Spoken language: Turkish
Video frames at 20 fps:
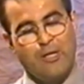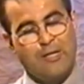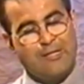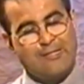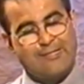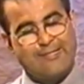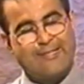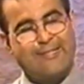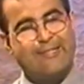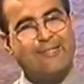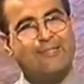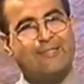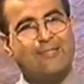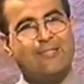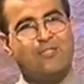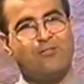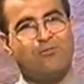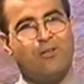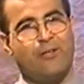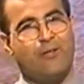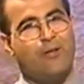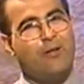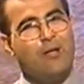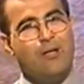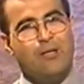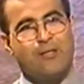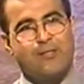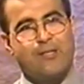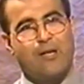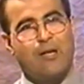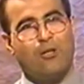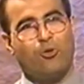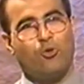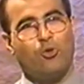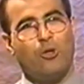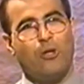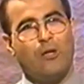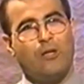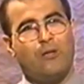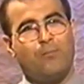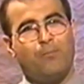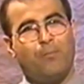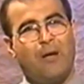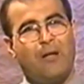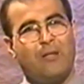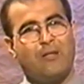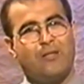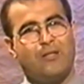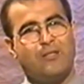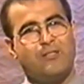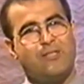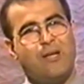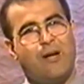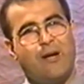Sıkıntınız var. Sağlık olarak baldırınızda,